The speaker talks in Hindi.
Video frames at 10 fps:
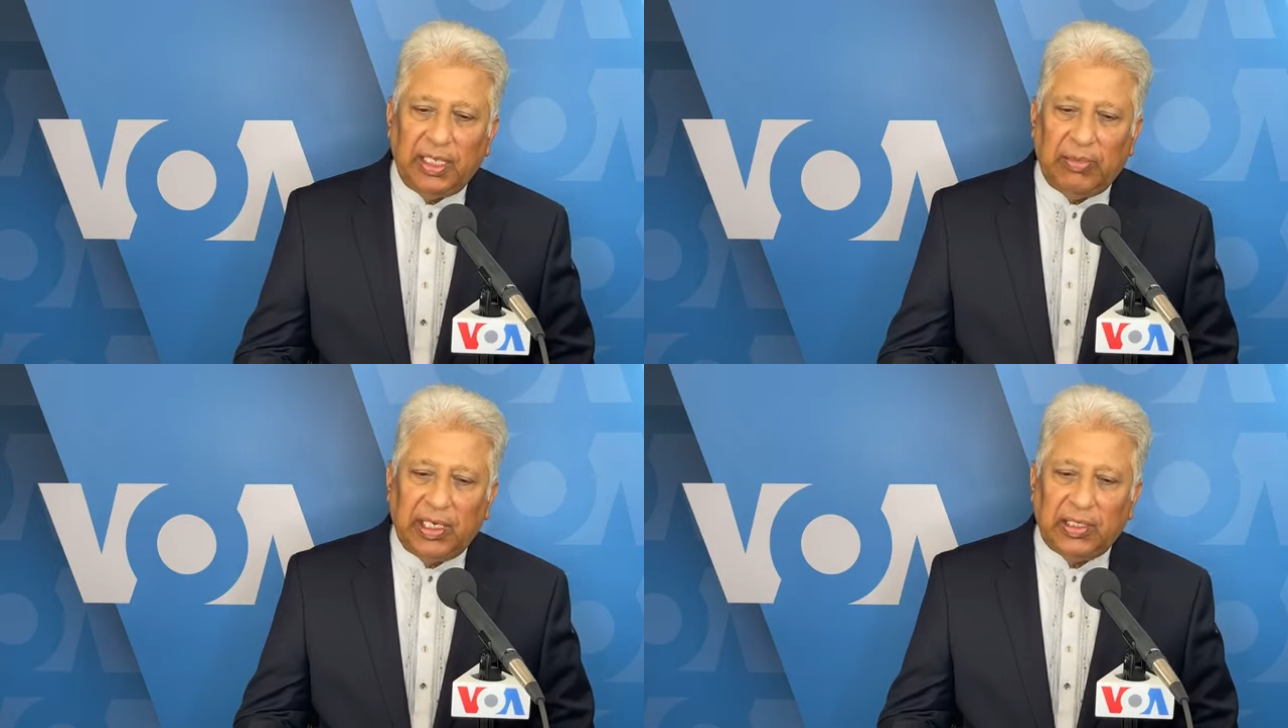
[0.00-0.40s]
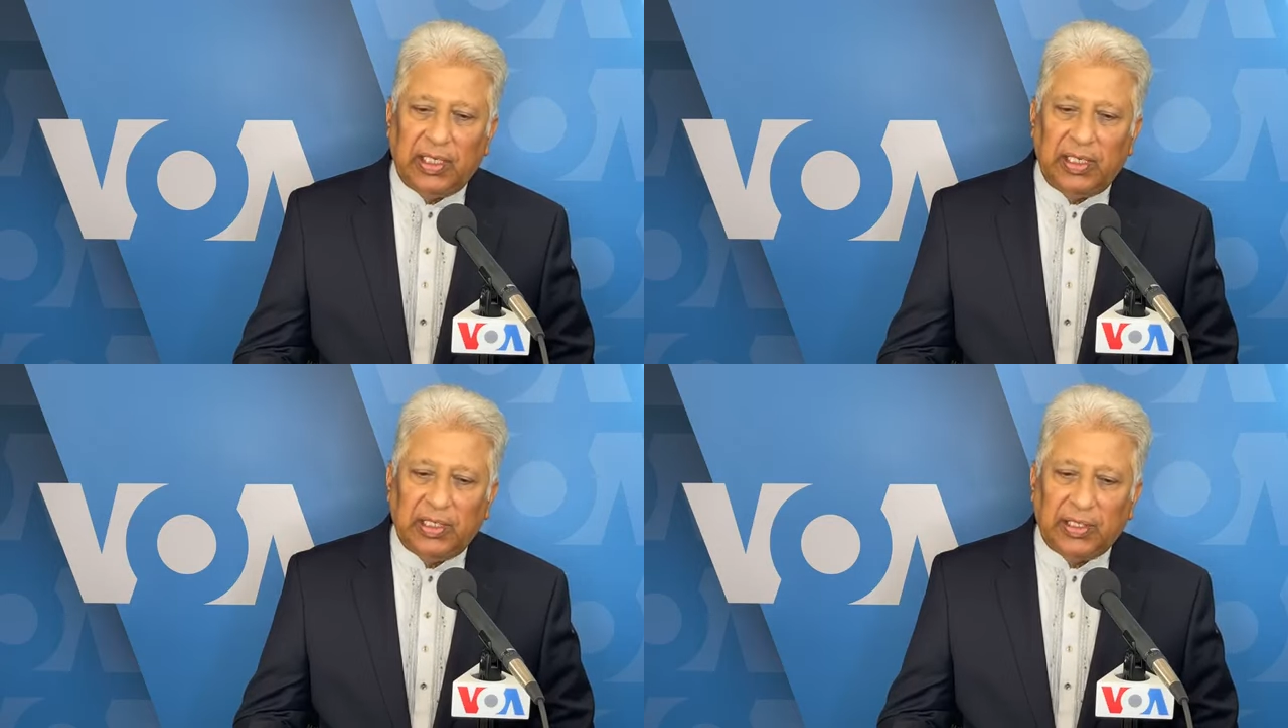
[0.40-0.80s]

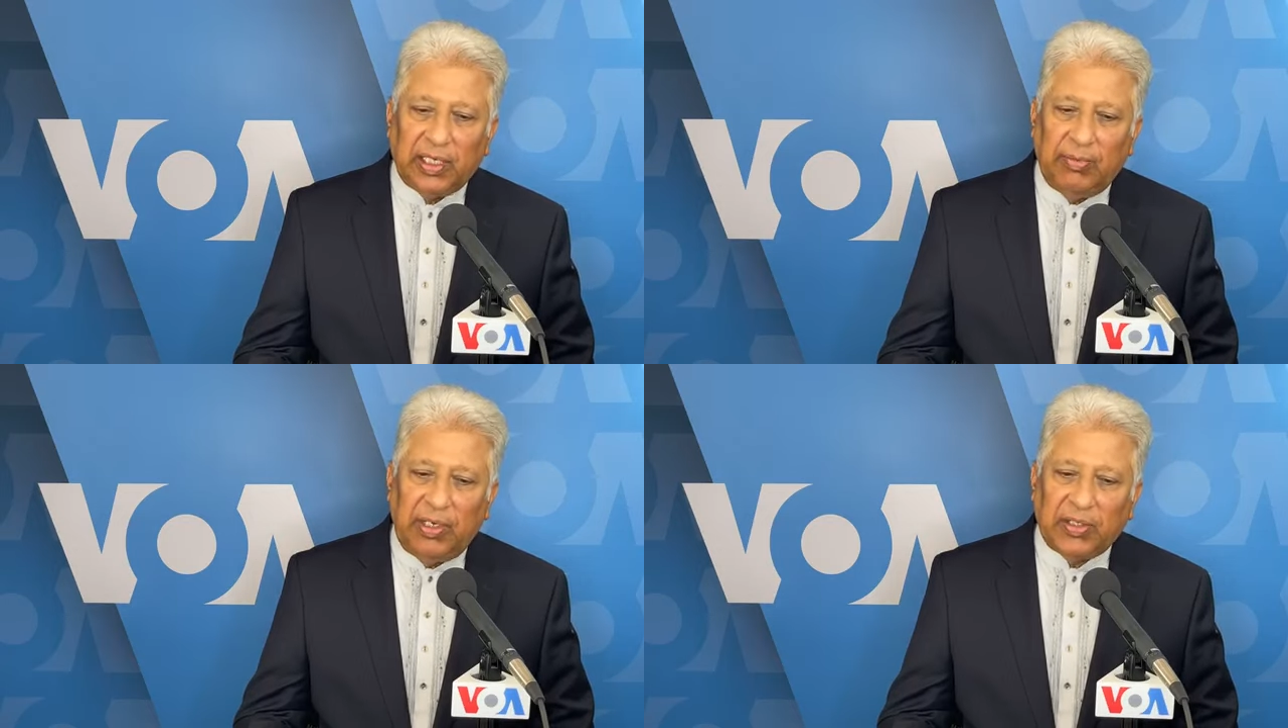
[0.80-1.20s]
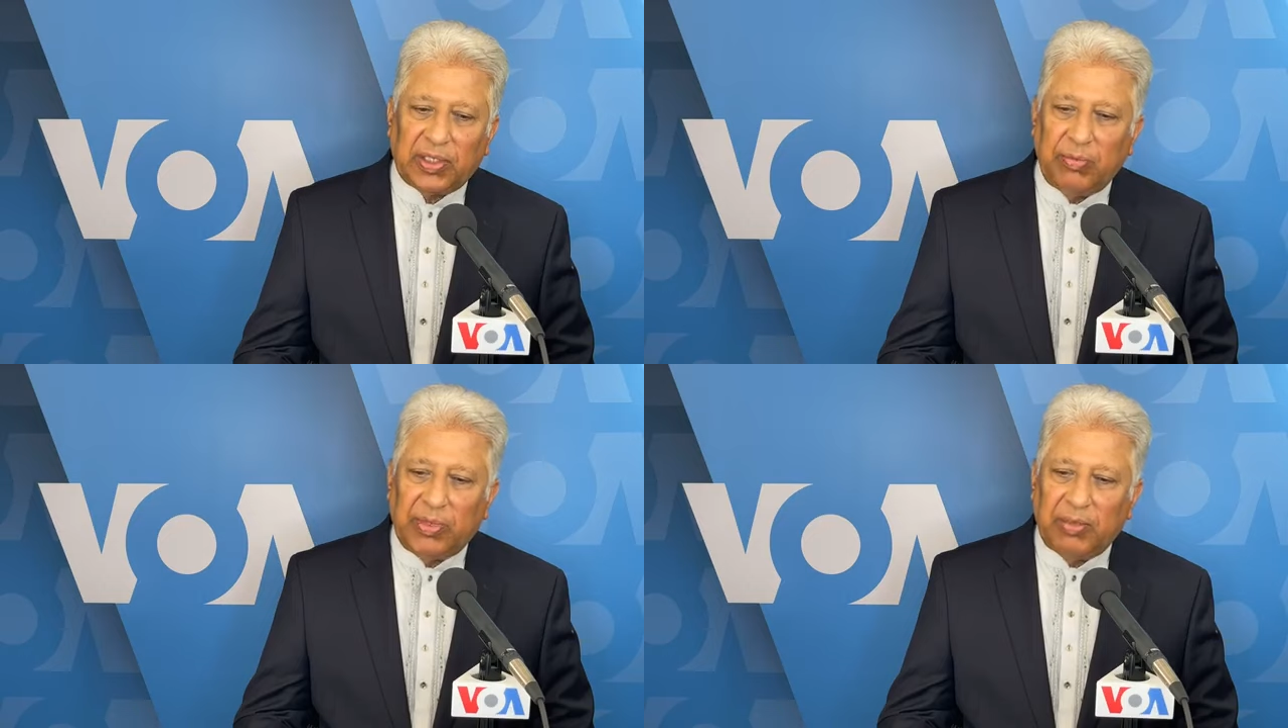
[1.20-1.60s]
इमारत गिरने से कबल
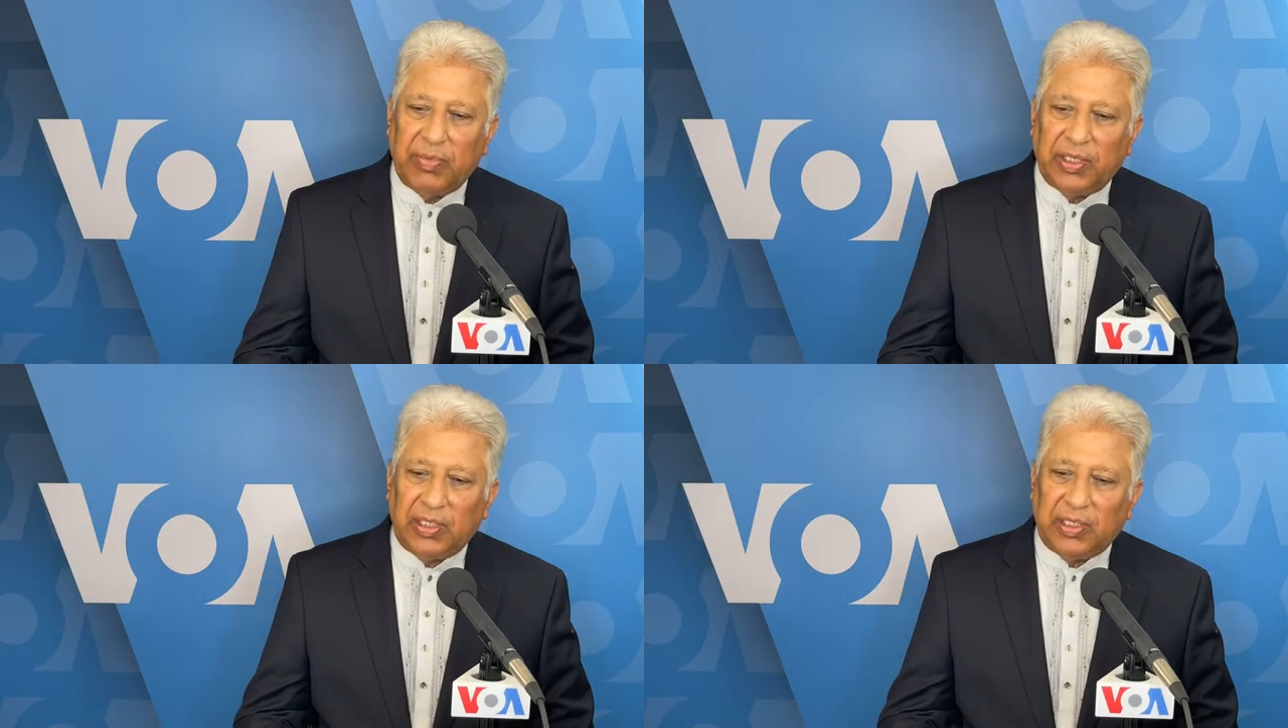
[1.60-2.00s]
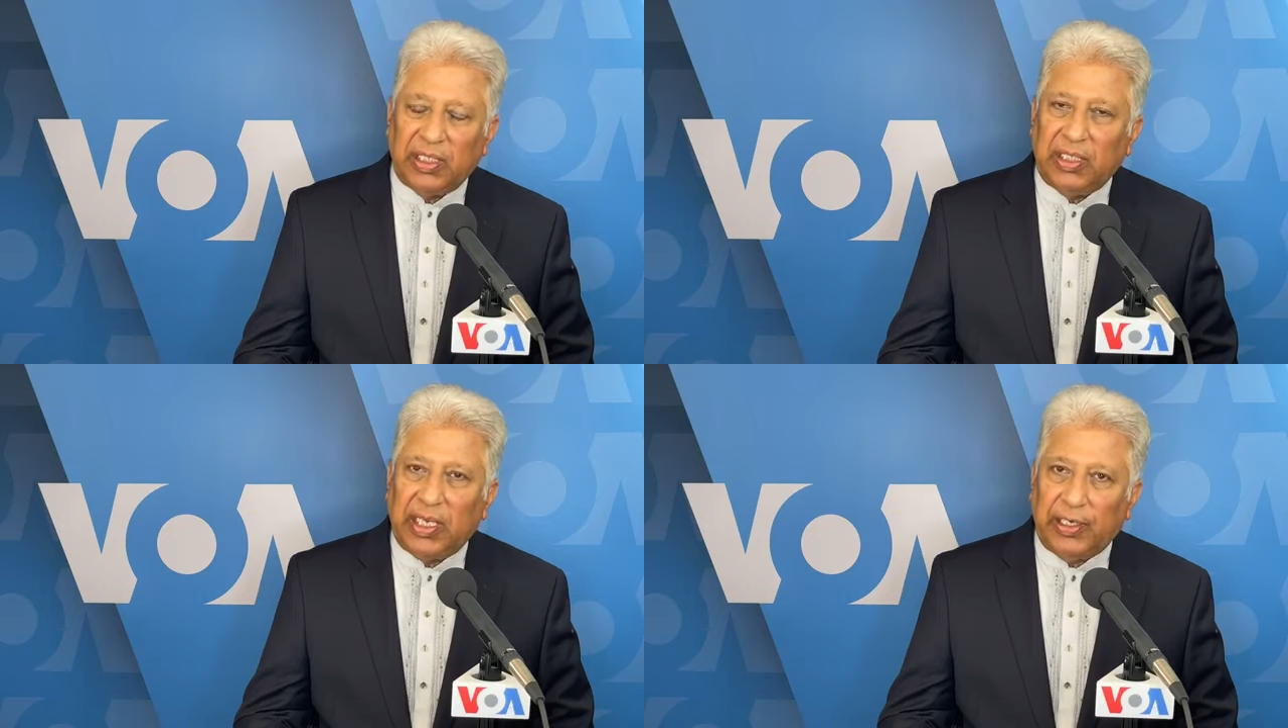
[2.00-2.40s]
इसकी मरम्मत की
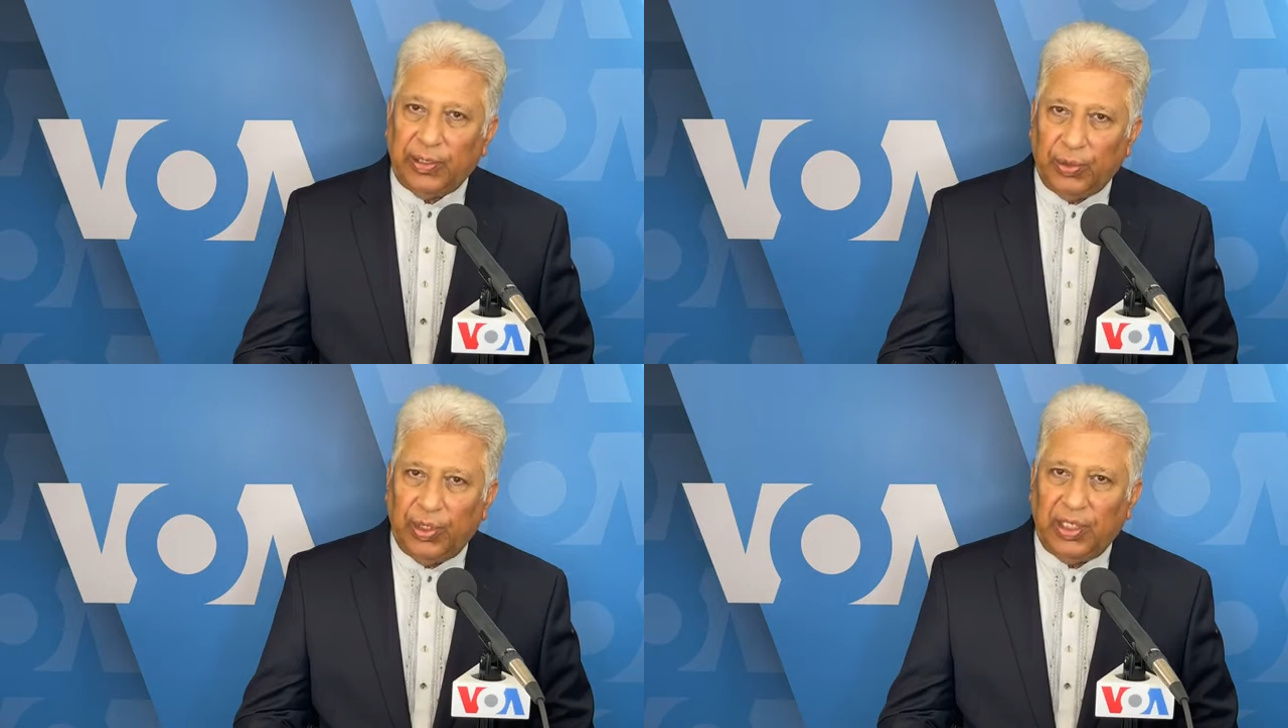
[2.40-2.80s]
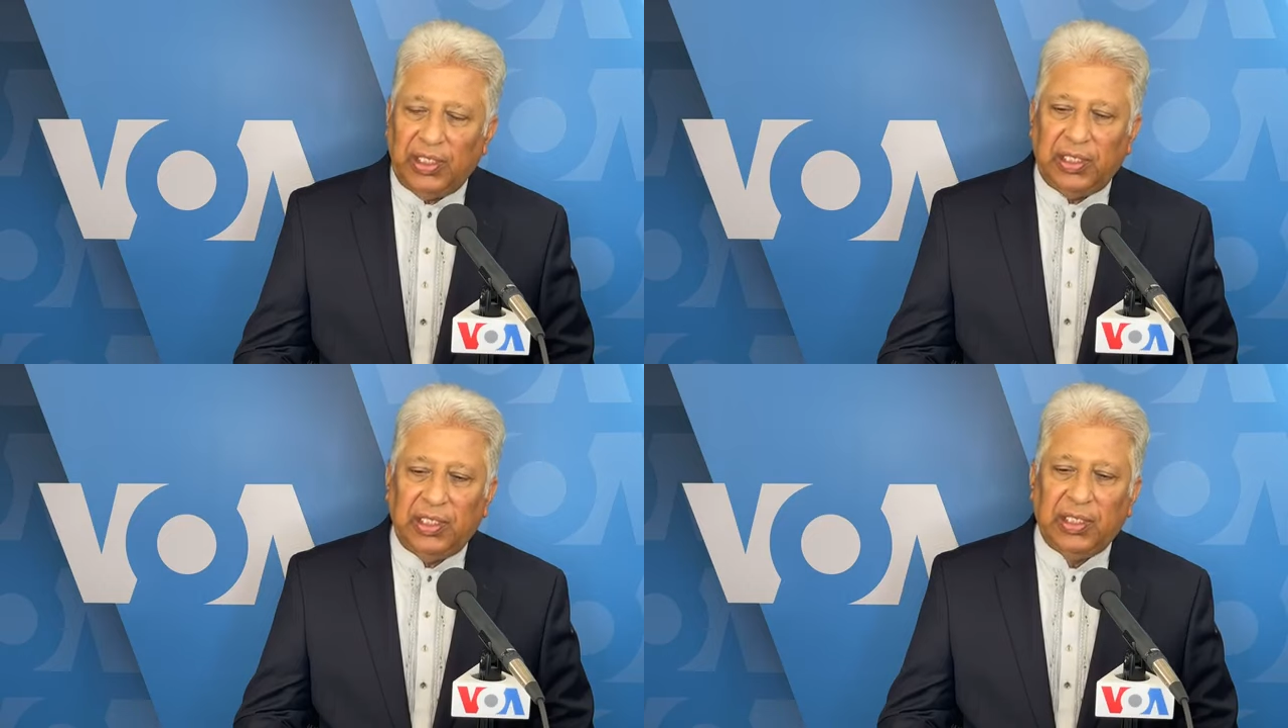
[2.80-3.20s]
तैयारी हो
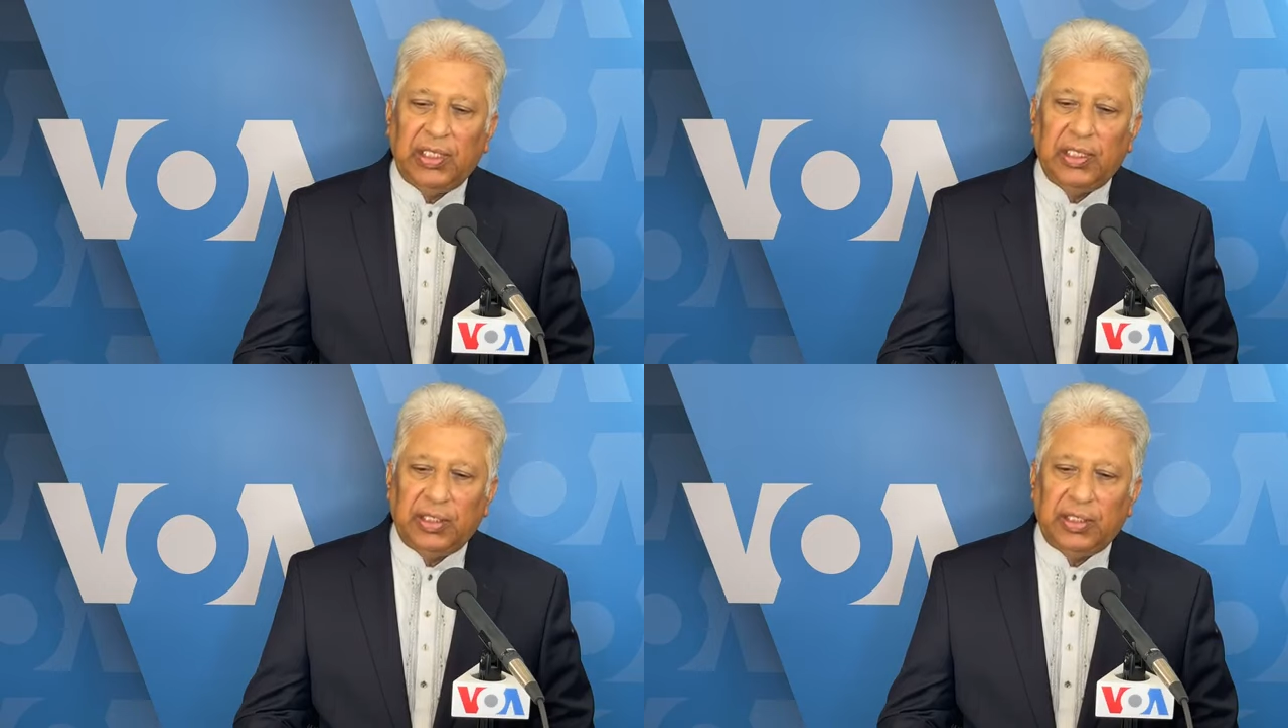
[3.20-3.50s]
रही थी